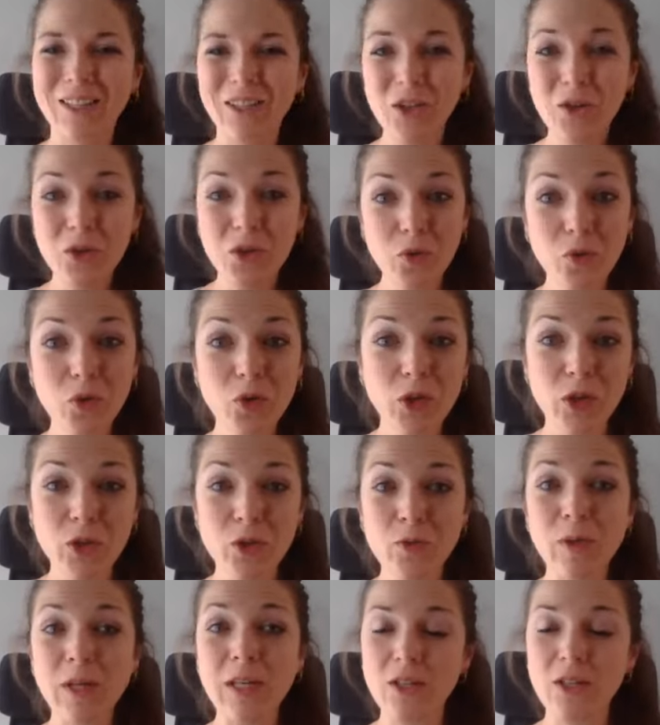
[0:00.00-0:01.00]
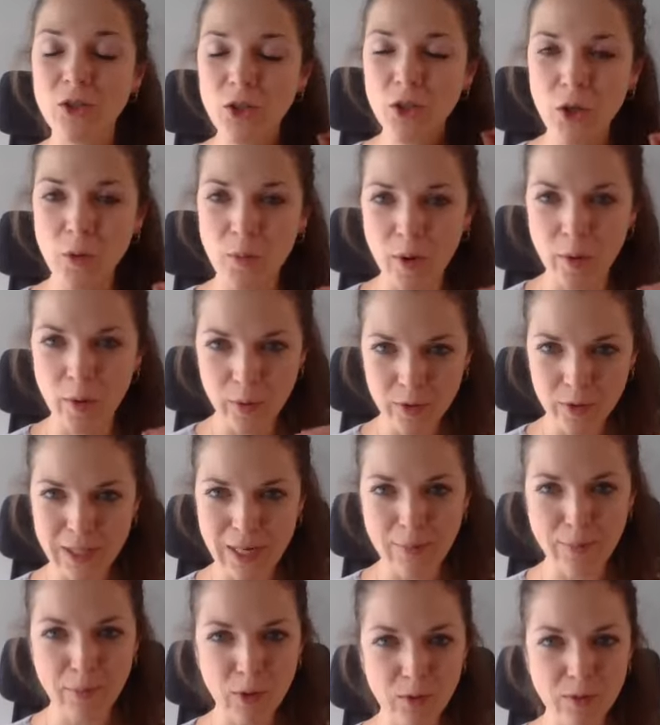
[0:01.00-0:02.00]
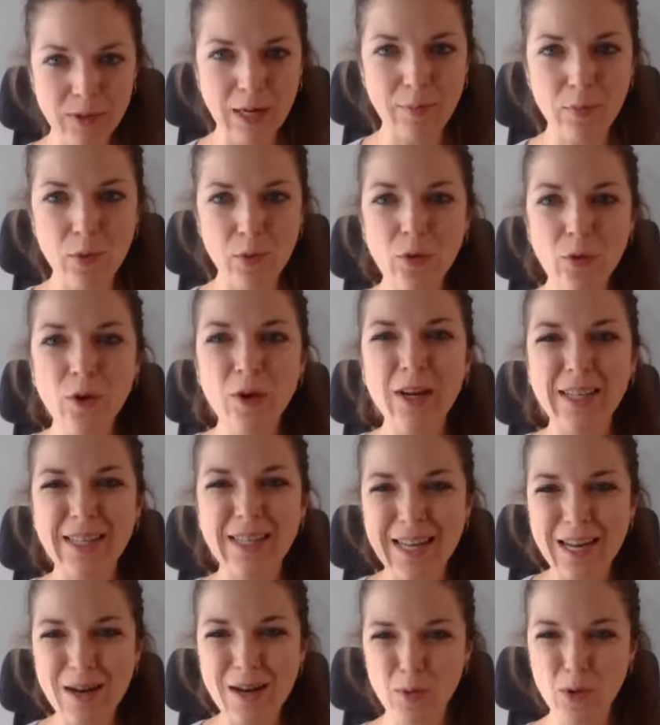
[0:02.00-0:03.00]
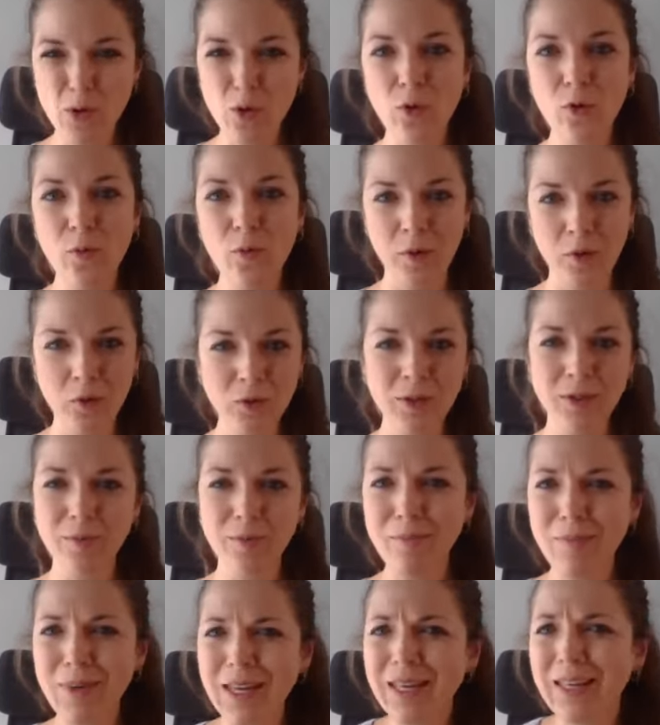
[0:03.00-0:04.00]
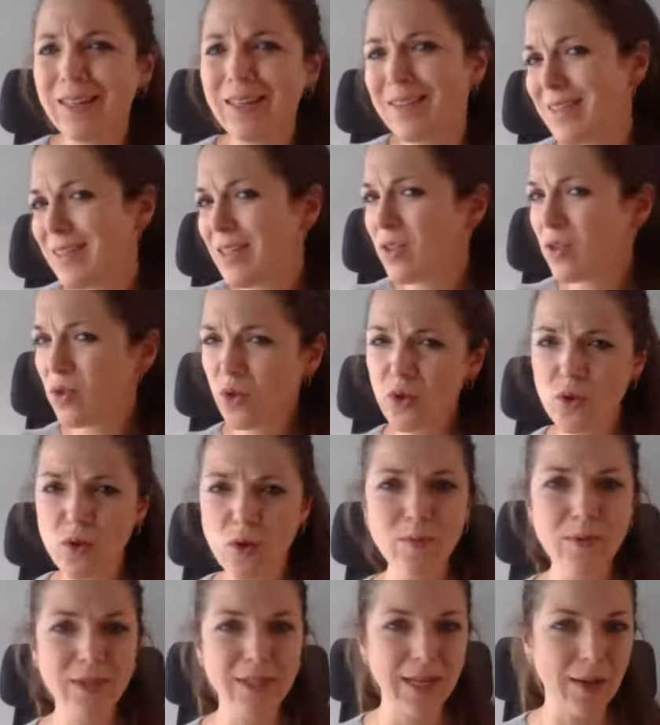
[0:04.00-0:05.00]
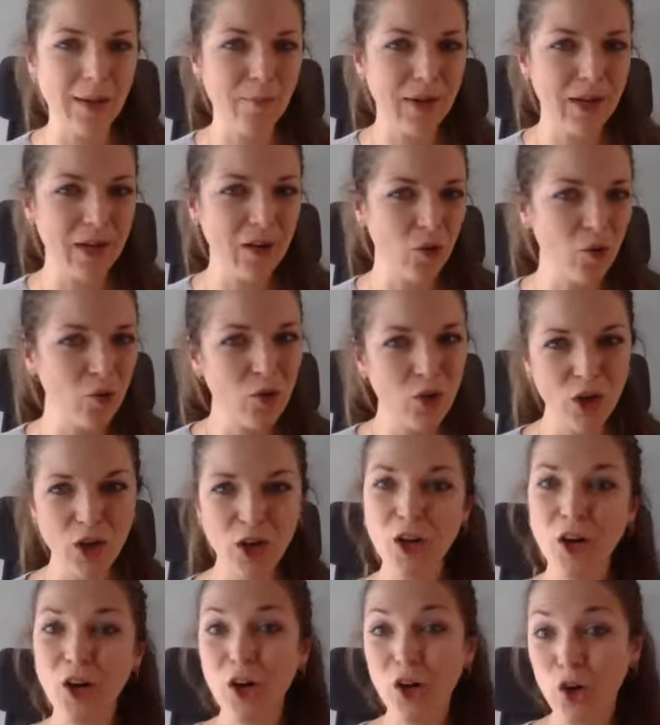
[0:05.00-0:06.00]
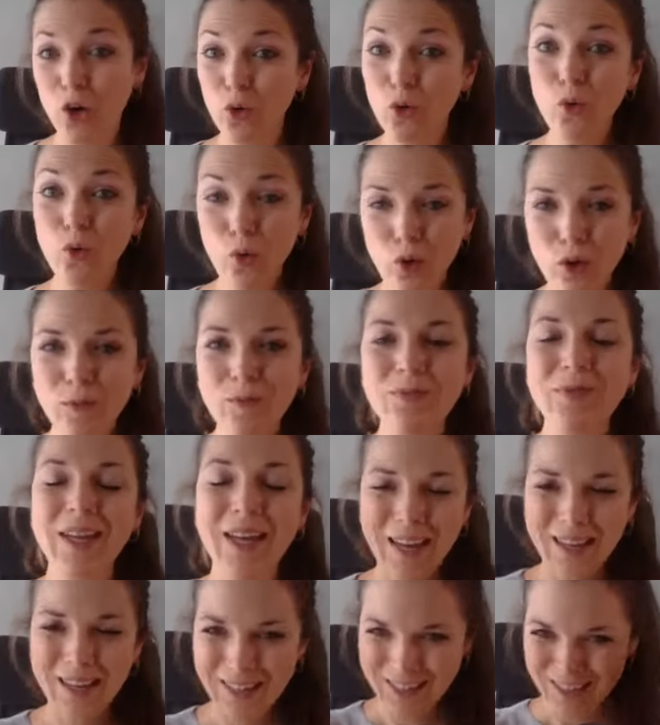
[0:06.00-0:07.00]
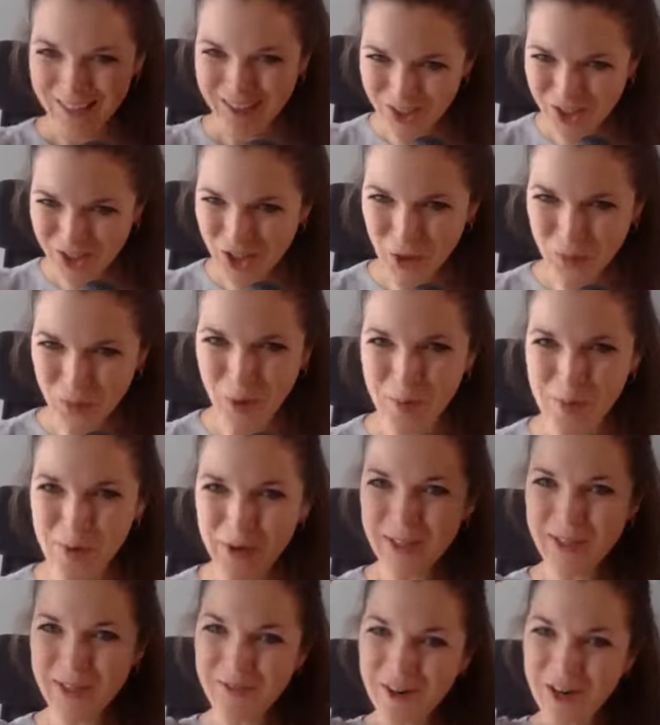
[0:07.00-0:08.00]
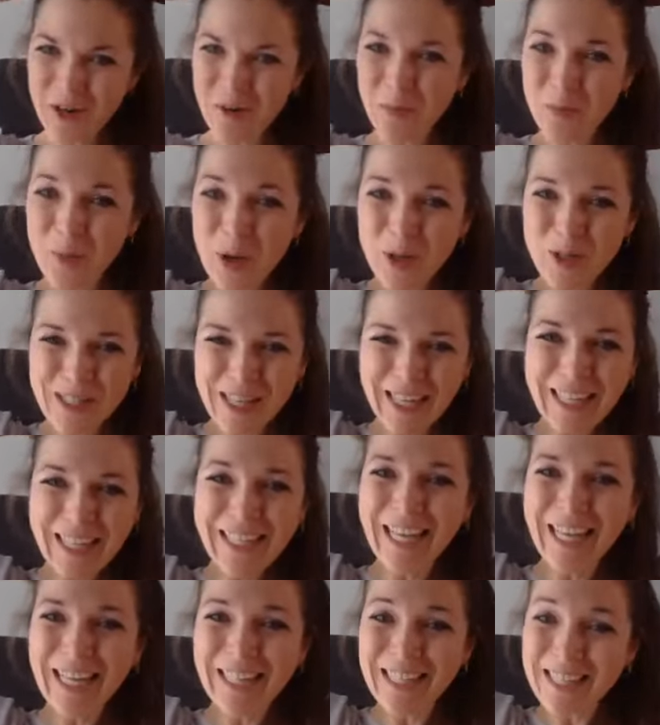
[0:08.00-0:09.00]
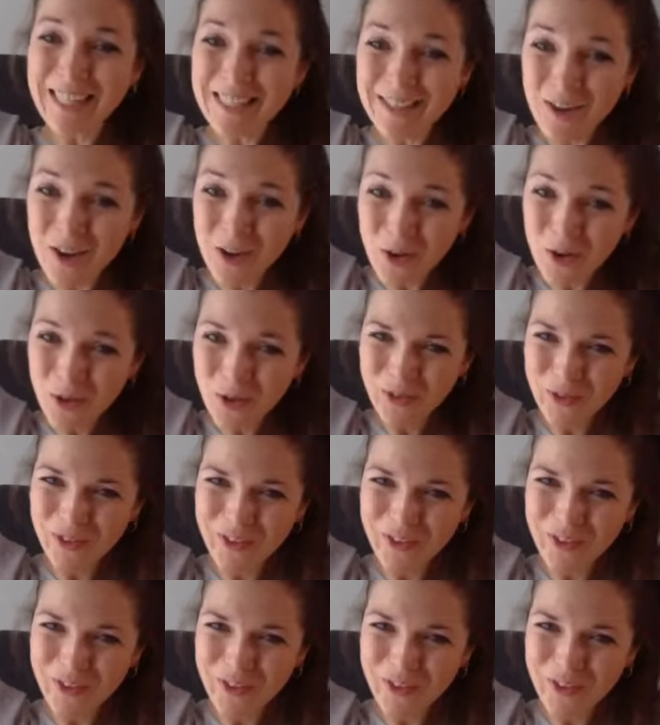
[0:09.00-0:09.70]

Donc aujourd'hui, je te propose la pause la plus simple au monde, mais c'est juste un petit rappel au cas où je te propose de faire une pause hydratation.